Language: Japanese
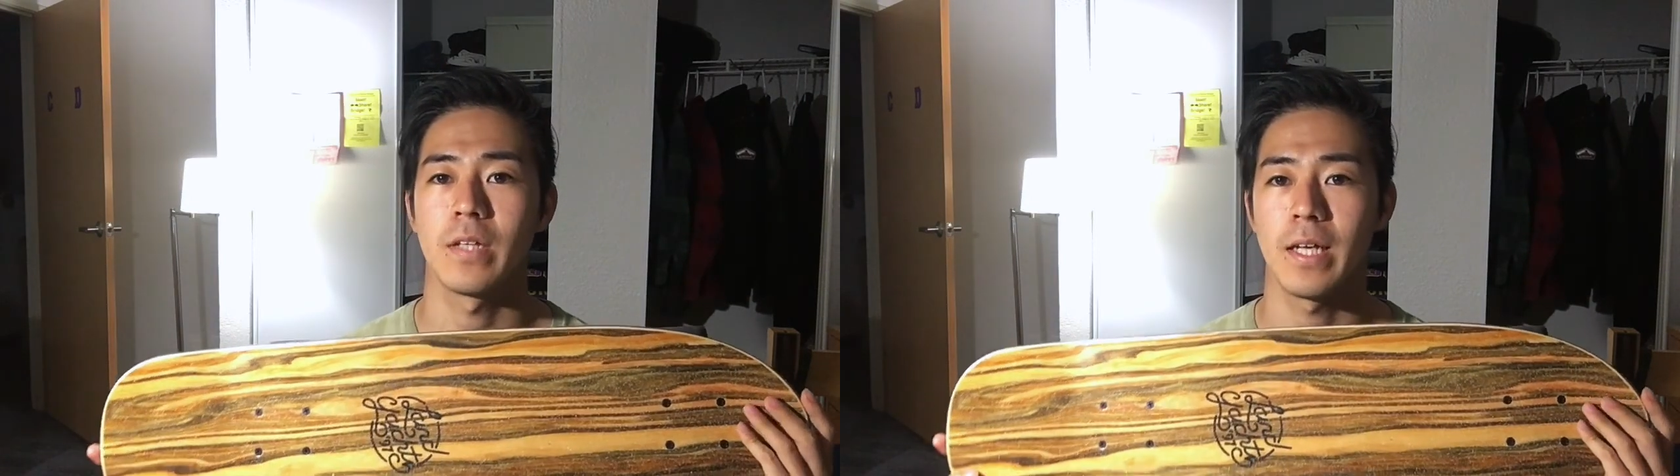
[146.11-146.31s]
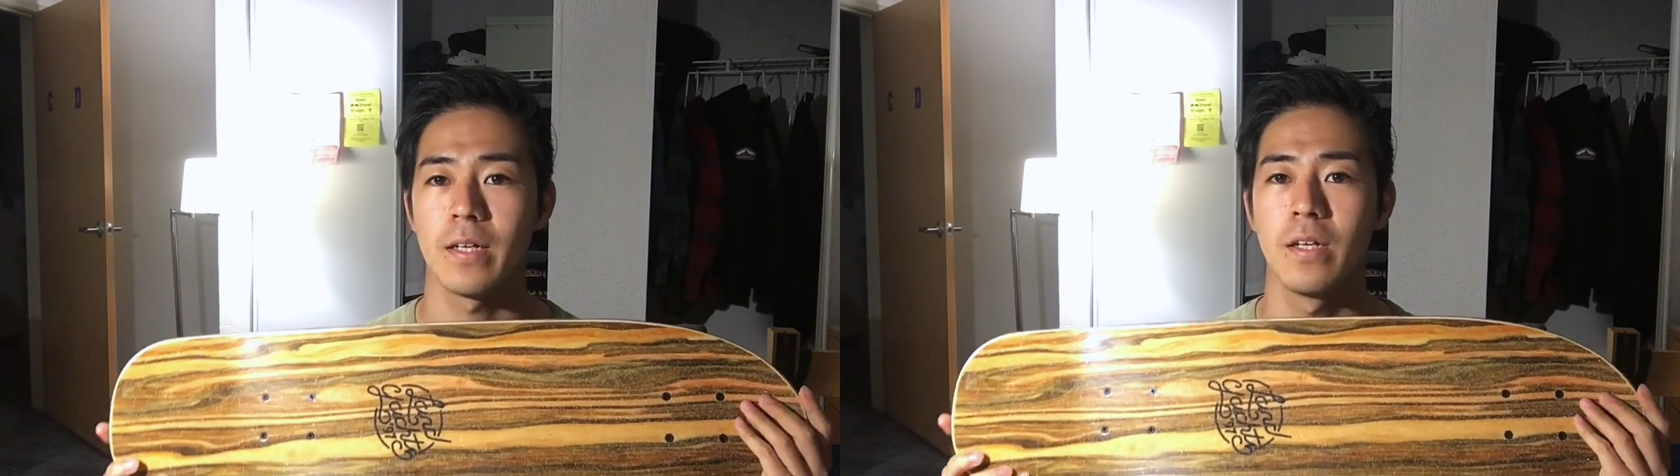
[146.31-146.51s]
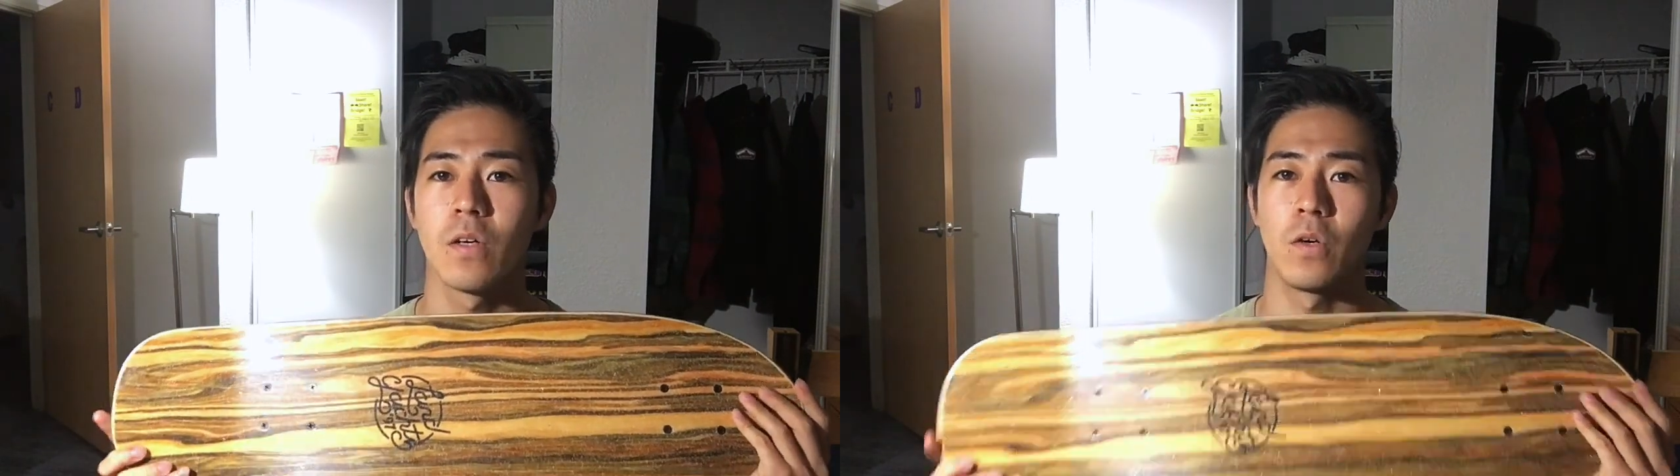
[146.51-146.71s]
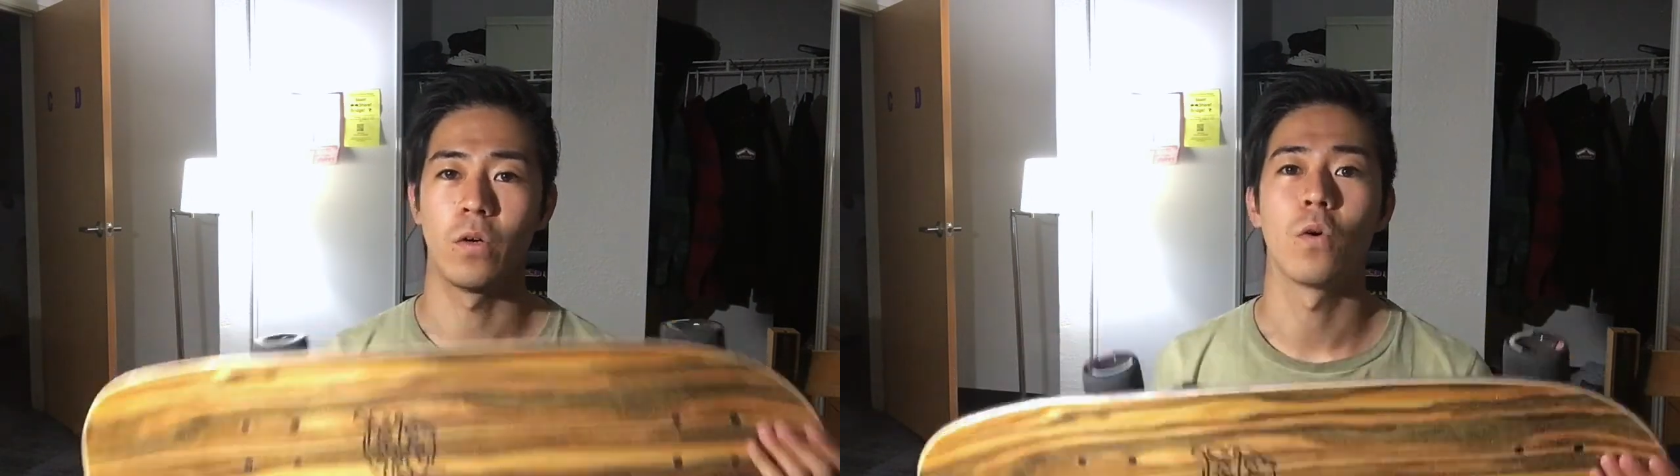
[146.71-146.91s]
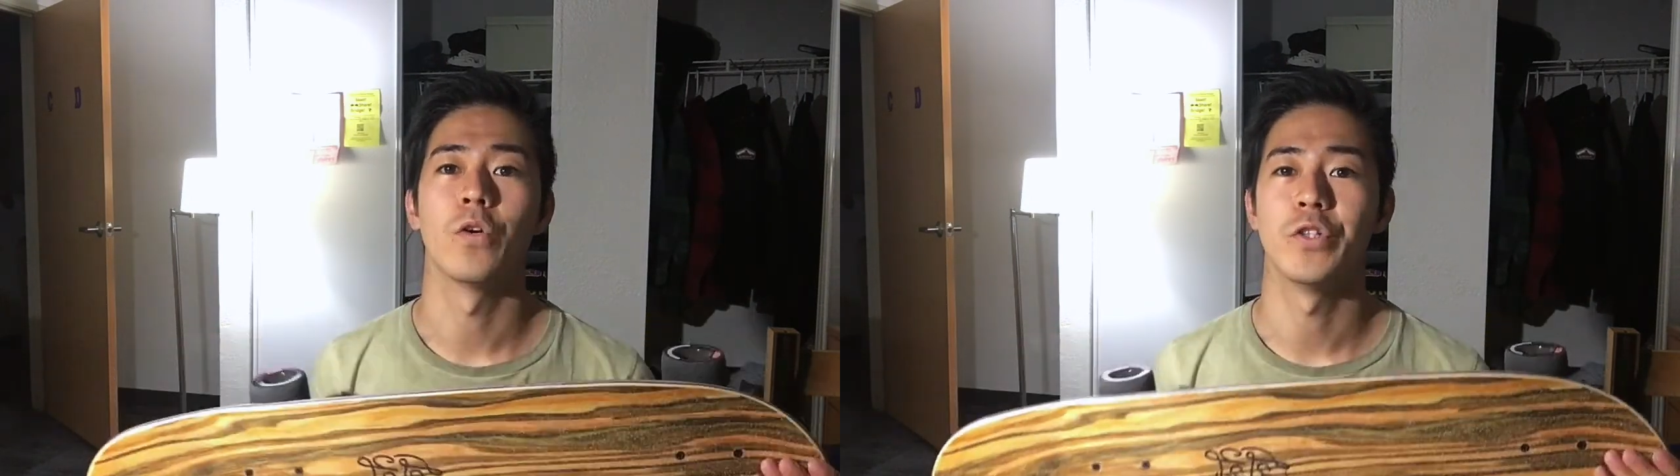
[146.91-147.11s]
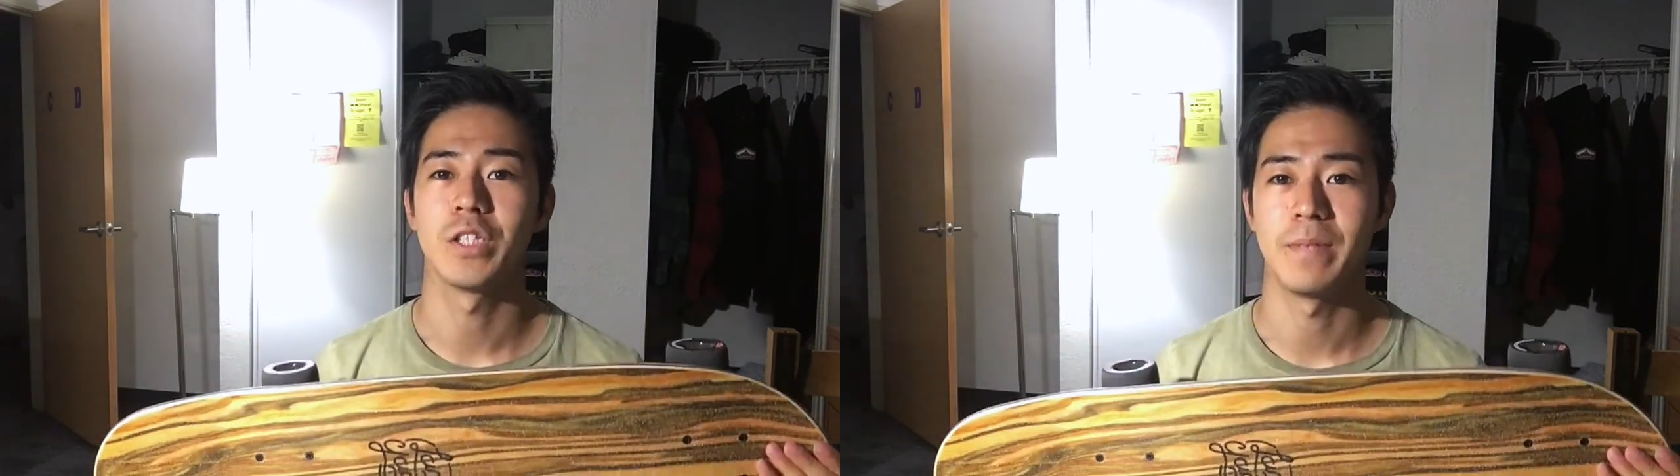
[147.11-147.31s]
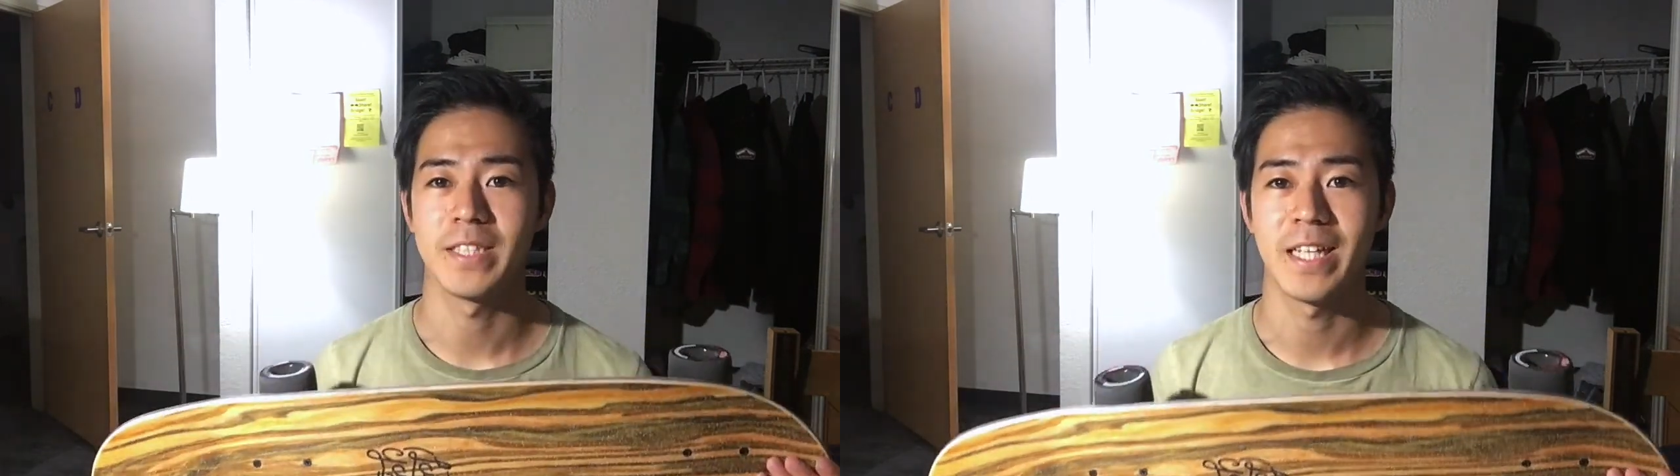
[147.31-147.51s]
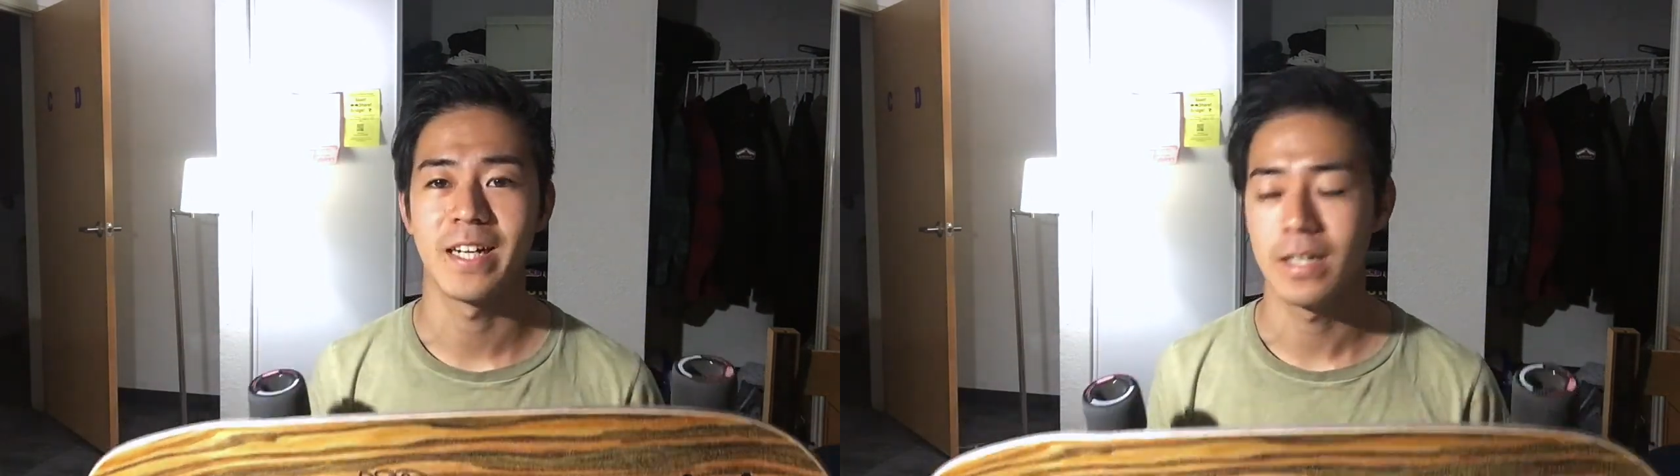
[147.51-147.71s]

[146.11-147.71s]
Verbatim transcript: で、これを購入しました。